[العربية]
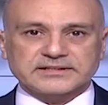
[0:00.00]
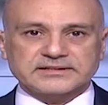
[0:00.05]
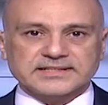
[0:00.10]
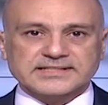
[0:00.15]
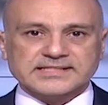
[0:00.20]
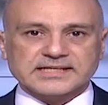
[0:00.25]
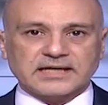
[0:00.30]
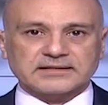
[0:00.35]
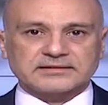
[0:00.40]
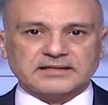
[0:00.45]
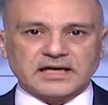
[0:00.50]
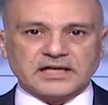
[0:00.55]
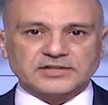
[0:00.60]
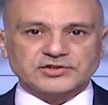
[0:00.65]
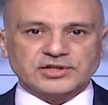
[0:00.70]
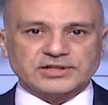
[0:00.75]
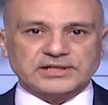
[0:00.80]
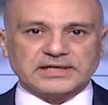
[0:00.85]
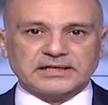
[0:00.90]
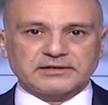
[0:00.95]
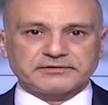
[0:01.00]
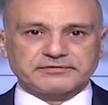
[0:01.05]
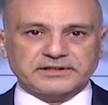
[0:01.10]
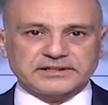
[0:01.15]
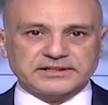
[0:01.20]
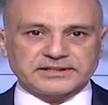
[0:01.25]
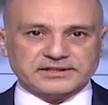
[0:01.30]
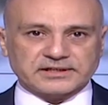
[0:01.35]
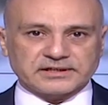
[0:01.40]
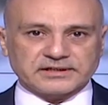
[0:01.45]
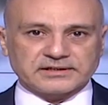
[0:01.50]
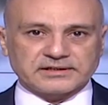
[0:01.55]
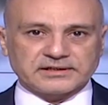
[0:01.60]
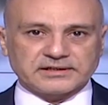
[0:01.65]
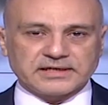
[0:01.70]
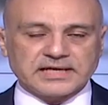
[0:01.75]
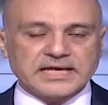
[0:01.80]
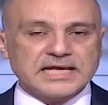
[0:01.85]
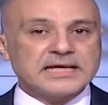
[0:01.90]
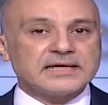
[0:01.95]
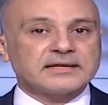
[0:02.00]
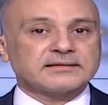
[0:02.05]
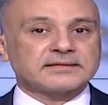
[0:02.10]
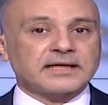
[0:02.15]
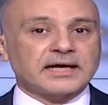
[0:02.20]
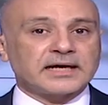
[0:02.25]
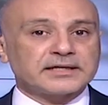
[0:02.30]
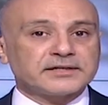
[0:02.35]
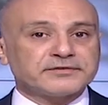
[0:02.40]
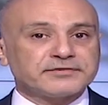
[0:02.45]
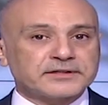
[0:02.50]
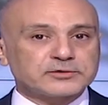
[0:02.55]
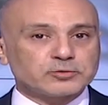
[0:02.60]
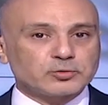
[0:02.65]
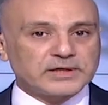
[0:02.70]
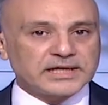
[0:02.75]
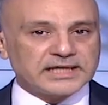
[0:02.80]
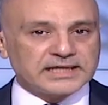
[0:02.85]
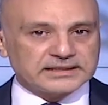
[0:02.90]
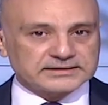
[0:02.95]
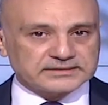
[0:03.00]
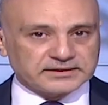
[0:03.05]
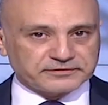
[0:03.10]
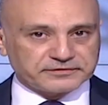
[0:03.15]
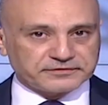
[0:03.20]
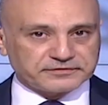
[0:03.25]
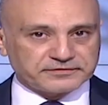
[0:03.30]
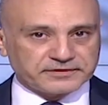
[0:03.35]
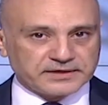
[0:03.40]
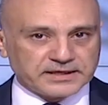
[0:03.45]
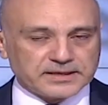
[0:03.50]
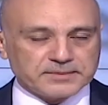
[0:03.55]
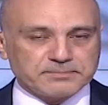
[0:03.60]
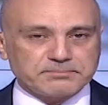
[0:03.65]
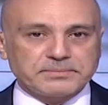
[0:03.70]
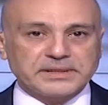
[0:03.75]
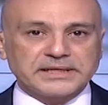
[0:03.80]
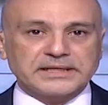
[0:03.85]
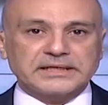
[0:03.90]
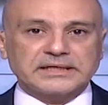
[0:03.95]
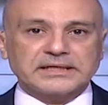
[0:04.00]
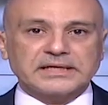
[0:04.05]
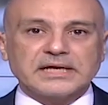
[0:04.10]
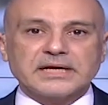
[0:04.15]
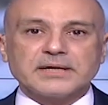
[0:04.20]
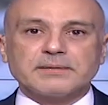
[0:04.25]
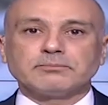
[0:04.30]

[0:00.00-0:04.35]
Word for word: التسعة عشر ألف ليرة تعرفة الهاتف من